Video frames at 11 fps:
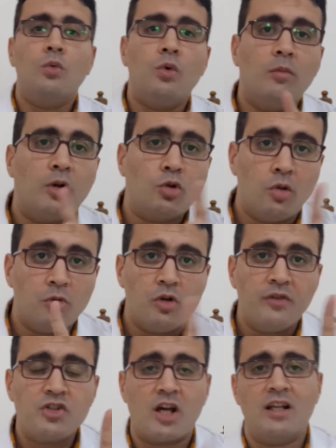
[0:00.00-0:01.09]
والموضوع ما
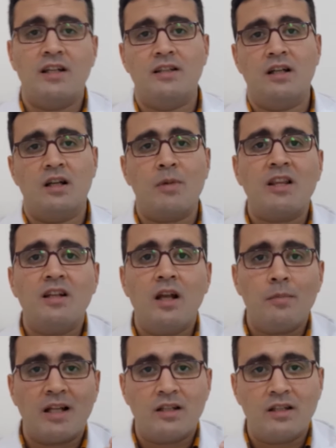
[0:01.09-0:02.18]
وقفش على كده انا بعت
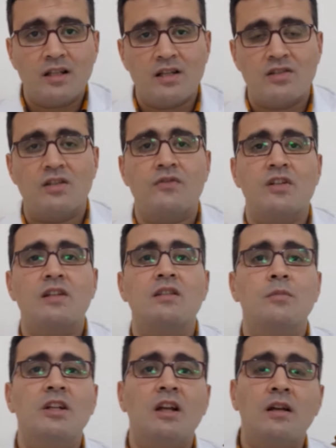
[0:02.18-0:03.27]
لها بعد كده
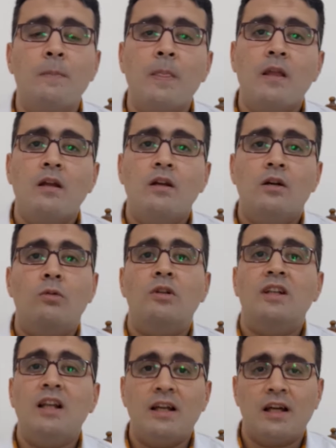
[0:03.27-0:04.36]
استفسرت منها
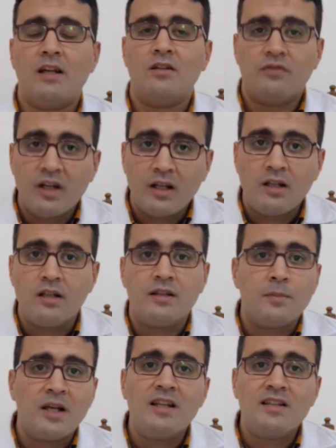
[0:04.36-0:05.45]
قلت لها يعني فعلا
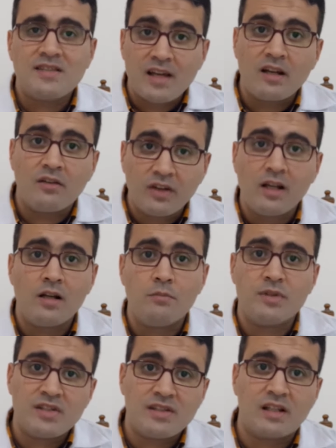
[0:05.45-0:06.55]
انت بقالك سنه
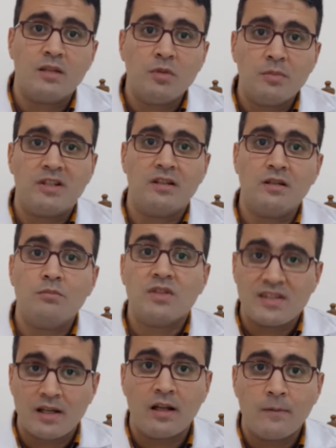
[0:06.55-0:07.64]
فعلا بتستخدمي بتدرم
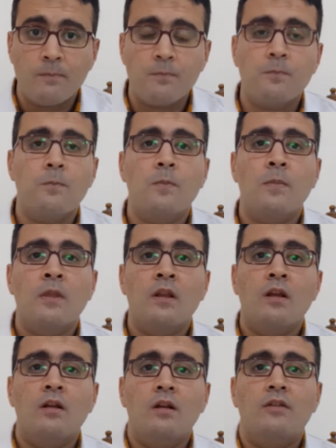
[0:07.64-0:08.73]
سنه
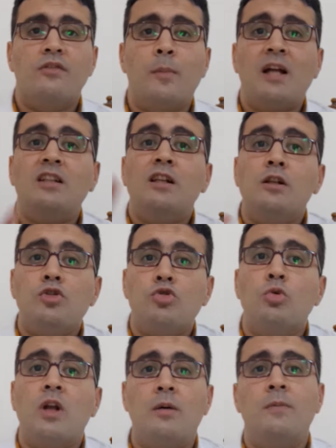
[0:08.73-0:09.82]
فبعتت لي
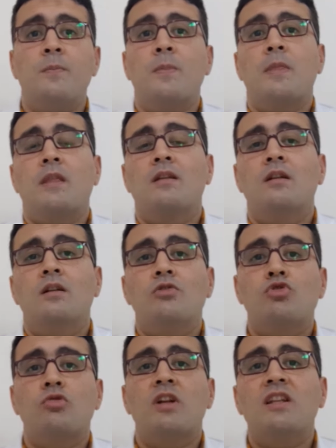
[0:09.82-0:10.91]
صوره
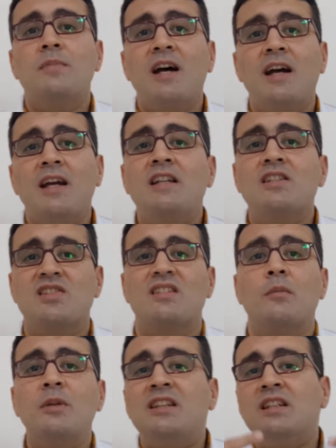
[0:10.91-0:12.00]
الصوره دي بقى يعني
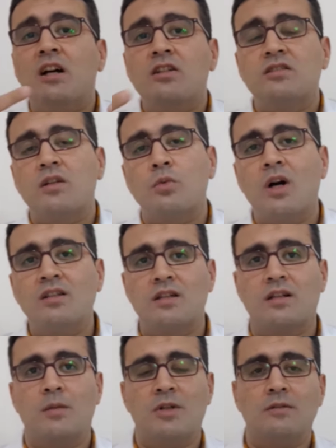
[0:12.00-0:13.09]
صدمتني اكتر
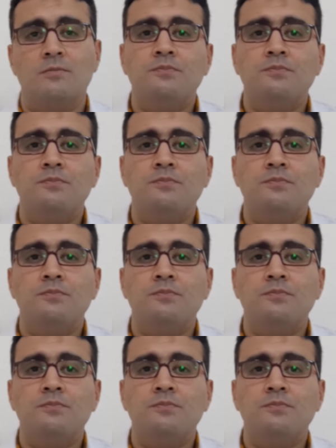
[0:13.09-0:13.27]
واكتر كمان